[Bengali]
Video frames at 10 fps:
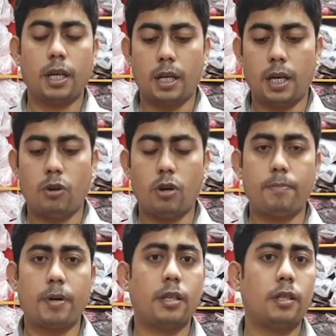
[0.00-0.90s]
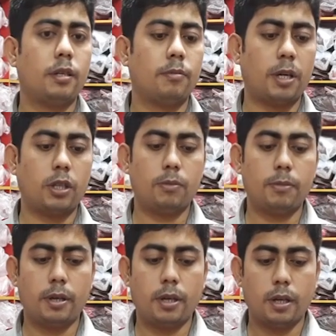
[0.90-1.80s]
এর আগেও আপনার
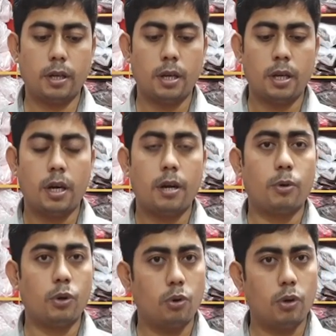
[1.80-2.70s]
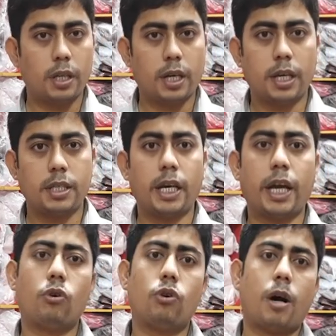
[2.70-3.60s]
মাধ্যমে পণ্যগুলা দেখাইছি
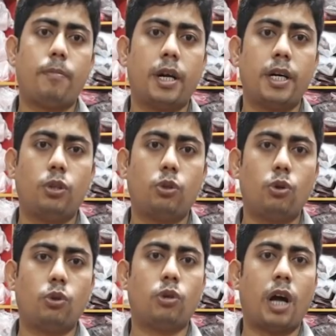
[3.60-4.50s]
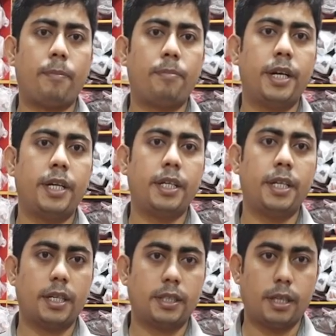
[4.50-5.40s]
এখনো আবার নিত্য নতুন আপডেট নিয়ে
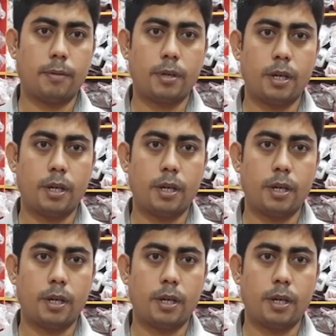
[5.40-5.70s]
আসছি আমরা